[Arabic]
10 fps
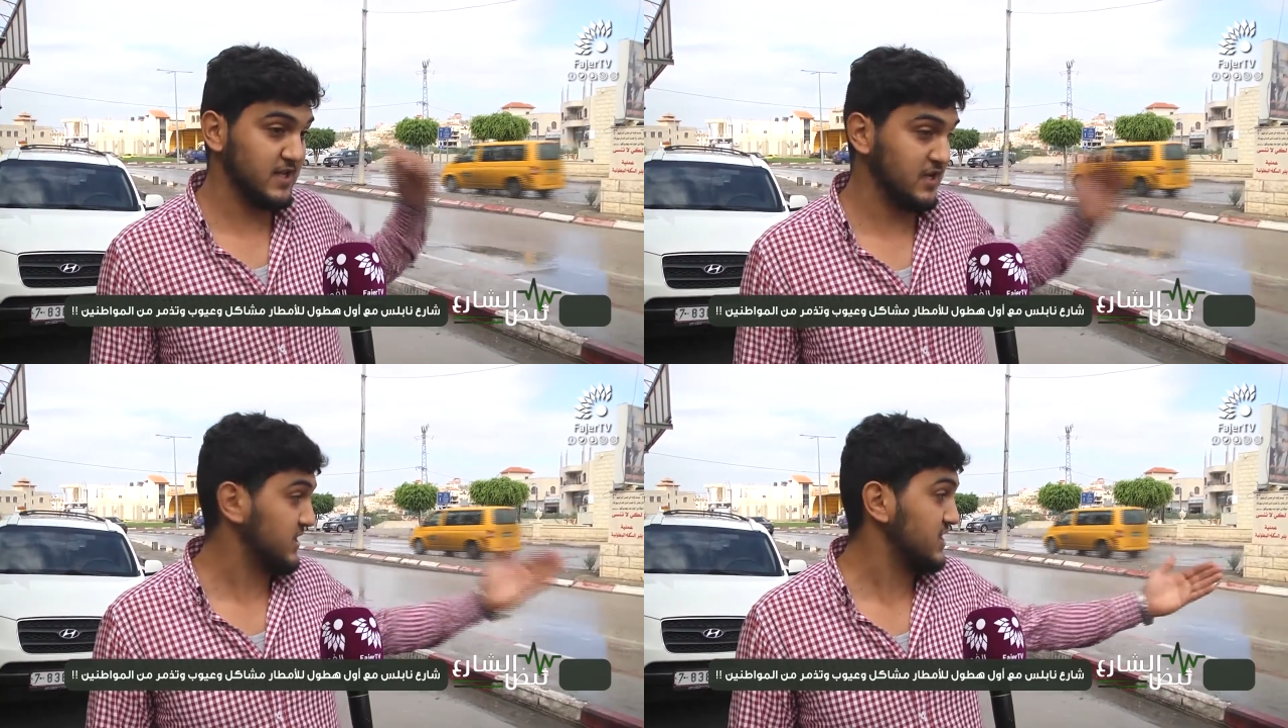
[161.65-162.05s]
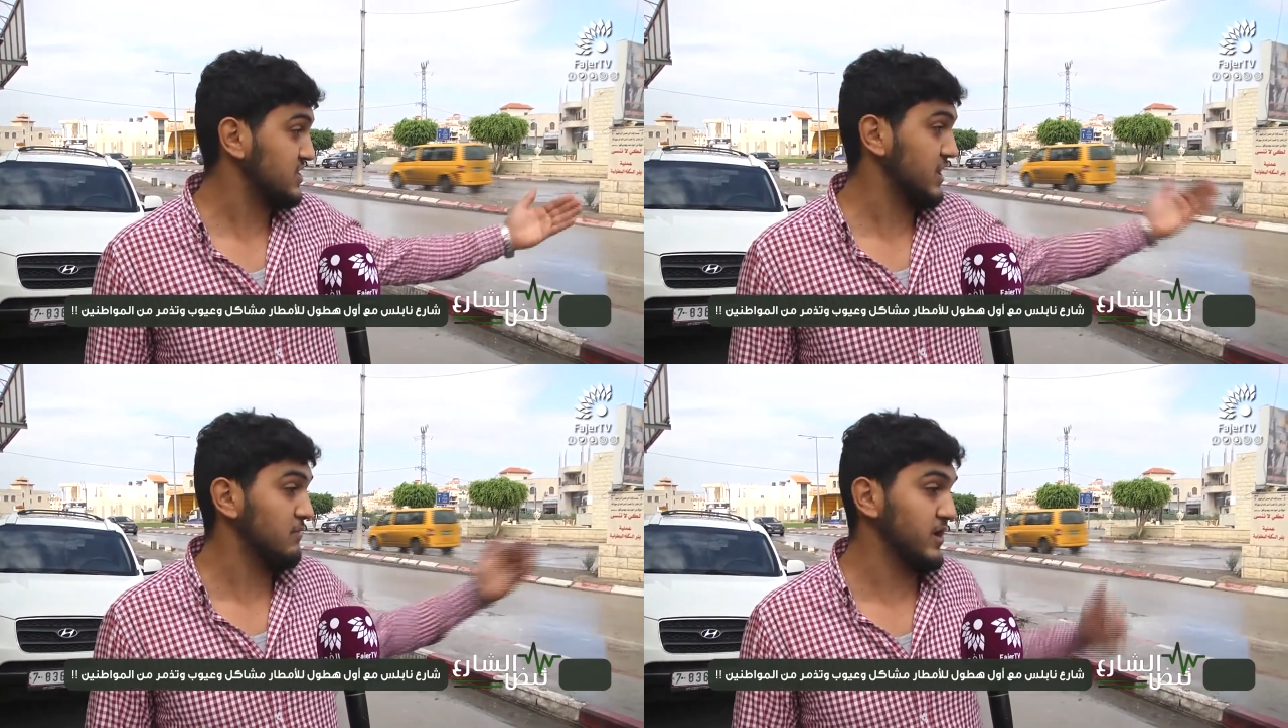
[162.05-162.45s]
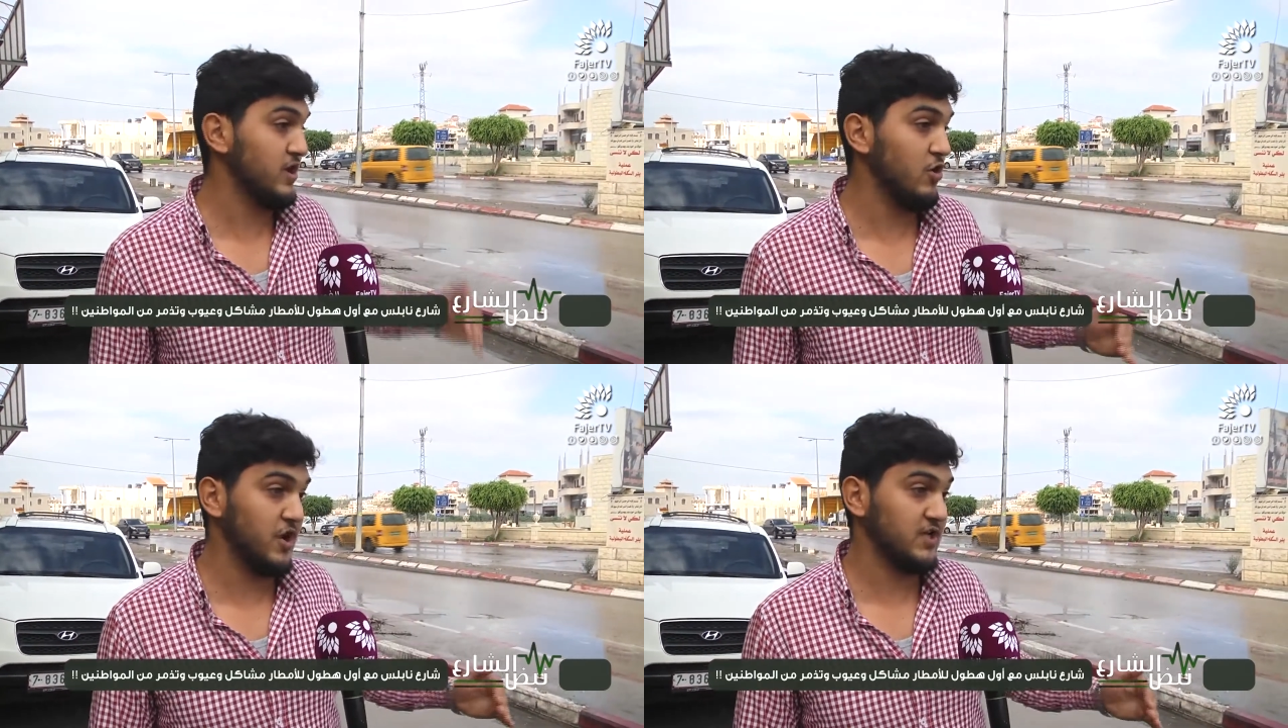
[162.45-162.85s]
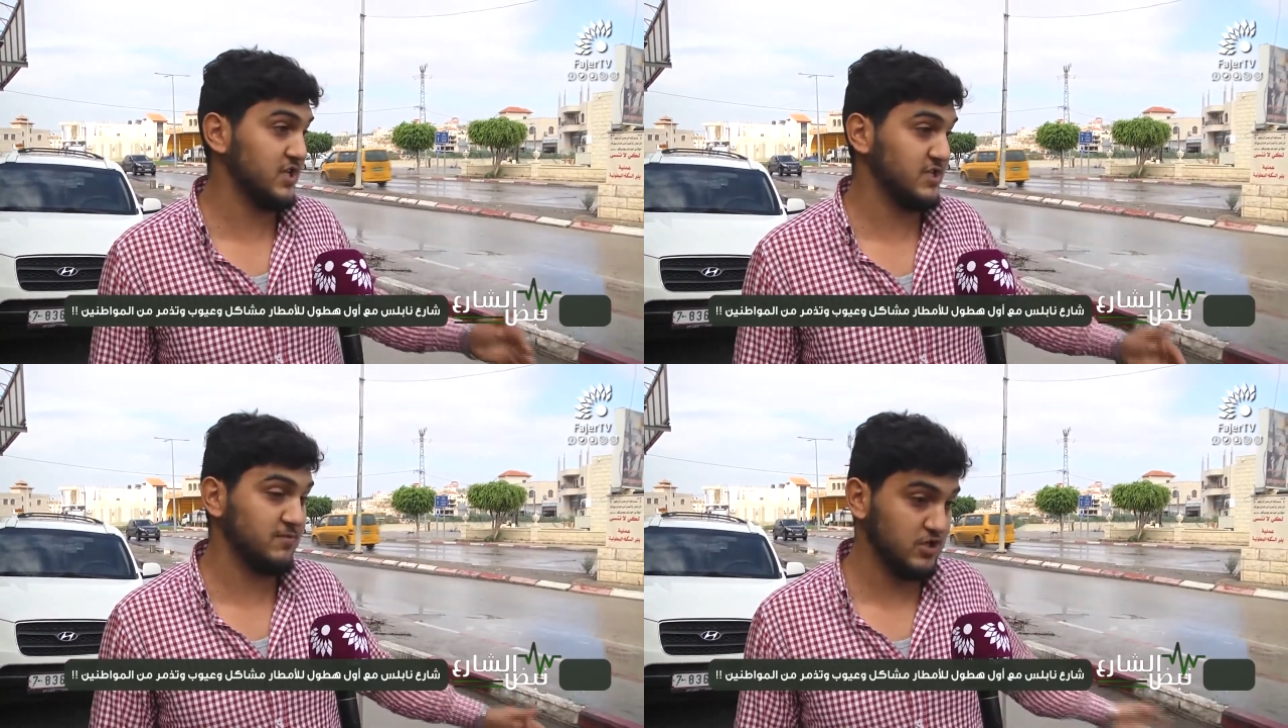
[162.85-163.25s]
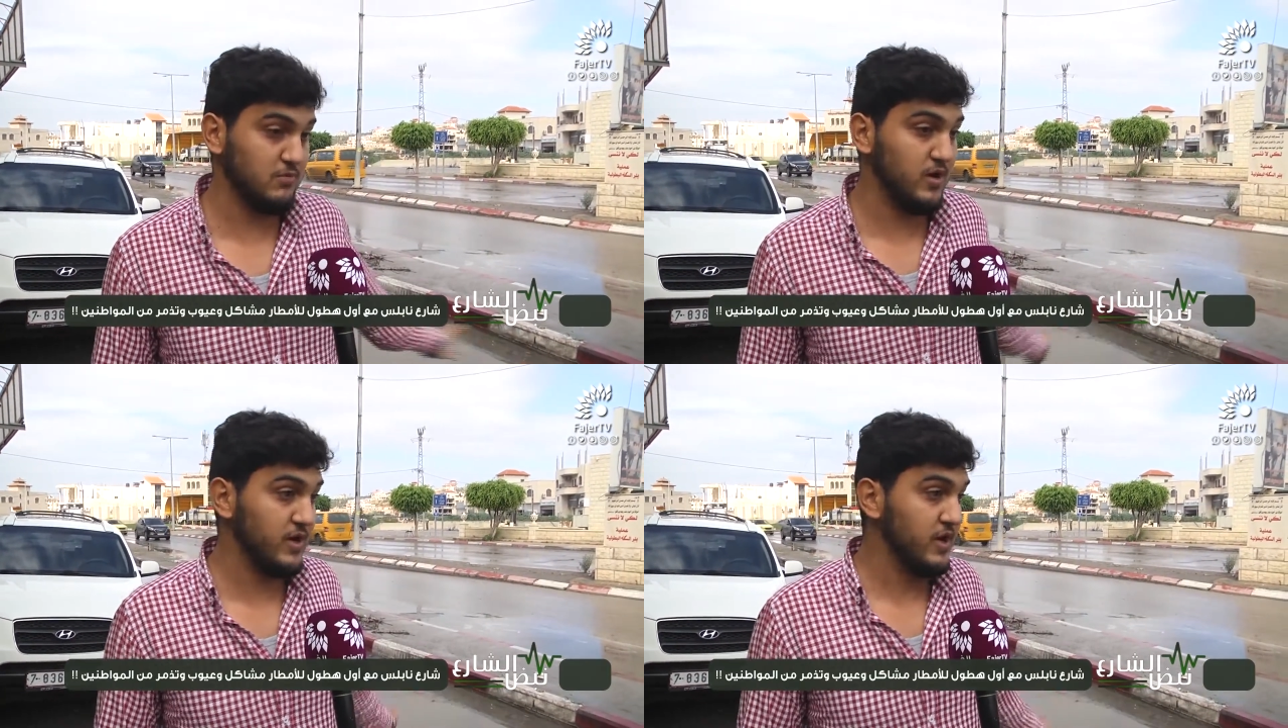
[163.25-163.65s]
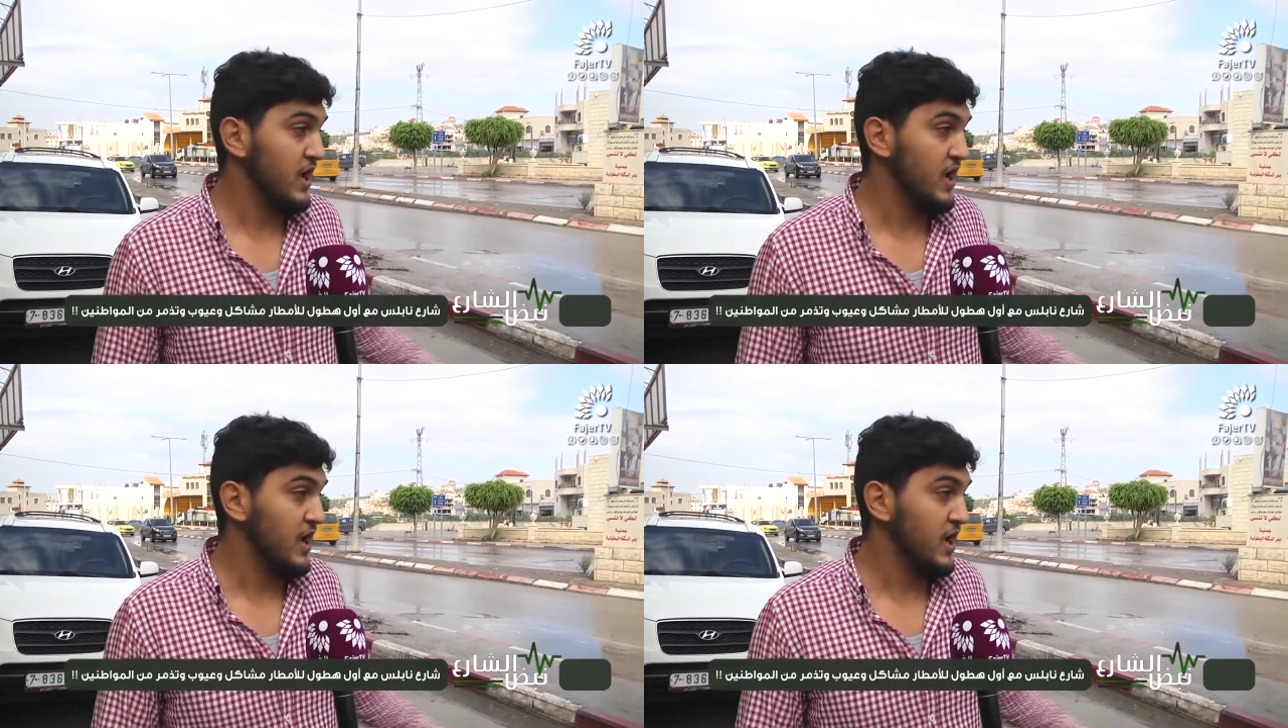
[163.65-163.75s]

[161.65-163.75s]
اللي ترشك المي هون عشان تمشي المي